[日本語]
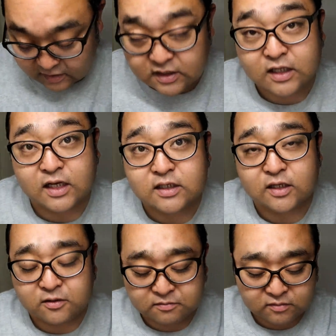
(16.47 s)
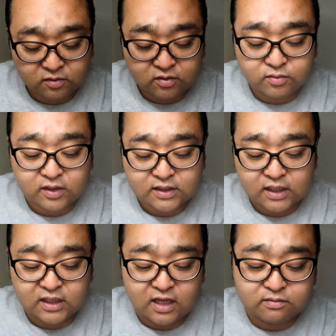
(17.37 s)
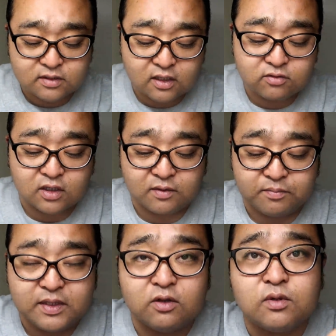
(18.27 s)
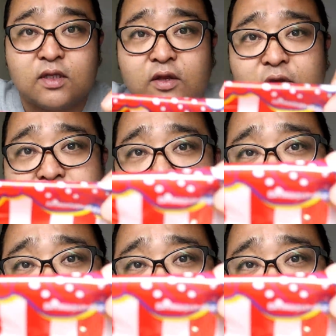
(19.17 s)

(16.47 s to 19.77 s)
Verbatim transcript: 捨ててないですけど、これ僕ね、さっき破ってる時に見て思ったのよ。